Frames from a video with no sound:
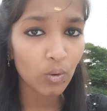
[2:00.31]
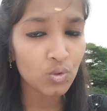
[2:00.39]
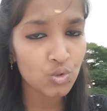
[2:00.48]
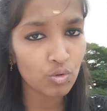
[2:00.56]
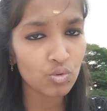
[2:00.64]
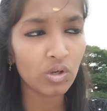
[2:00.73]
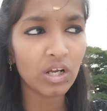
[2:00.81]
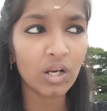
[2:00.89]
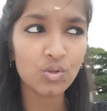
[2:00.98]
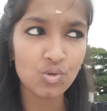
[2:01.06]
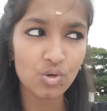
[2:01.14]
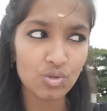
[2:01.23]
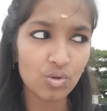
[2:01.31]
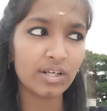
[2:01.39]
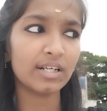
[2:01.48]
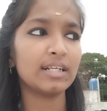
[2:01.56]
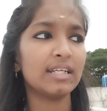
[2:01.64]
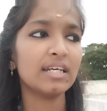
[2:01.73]
லவ் ஸ்டோரி சொல்லுங்கள் லவ் ஸ்டோரி
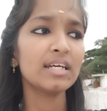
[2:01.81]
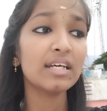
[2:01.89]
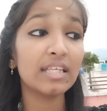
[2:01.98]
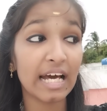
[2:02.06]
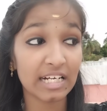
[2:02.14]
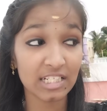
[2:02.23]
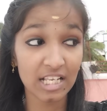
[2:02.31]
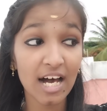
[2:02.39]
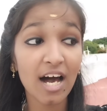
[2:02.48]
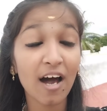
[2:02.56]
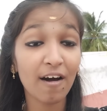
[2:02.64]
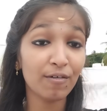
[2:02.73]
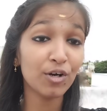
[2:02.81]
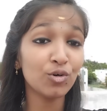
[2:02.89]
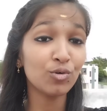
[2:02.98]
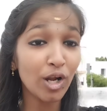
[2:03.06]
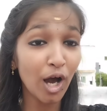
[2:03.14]
சொல்லுங்கன்ட்டு இது ஆக்சுவலாக அவனும்